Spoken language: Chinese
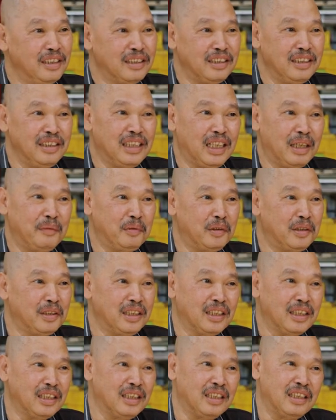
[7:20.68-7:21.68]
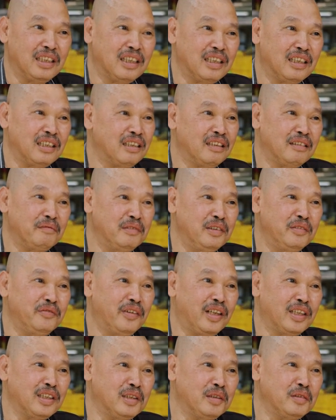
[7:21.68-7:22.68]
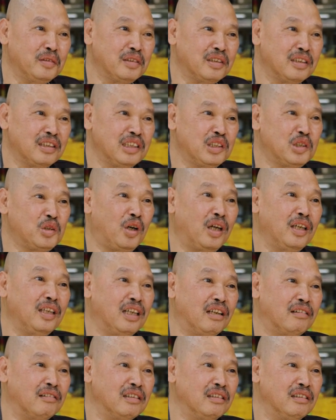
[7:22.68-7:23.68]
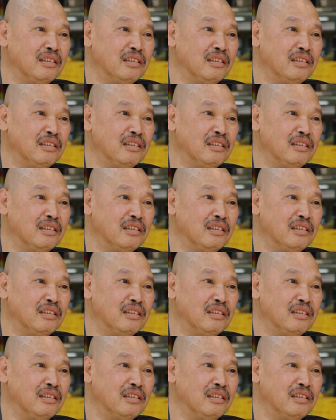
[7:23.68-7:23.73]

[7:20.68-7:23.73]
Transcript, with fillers: 新加坡这个文化就失传了。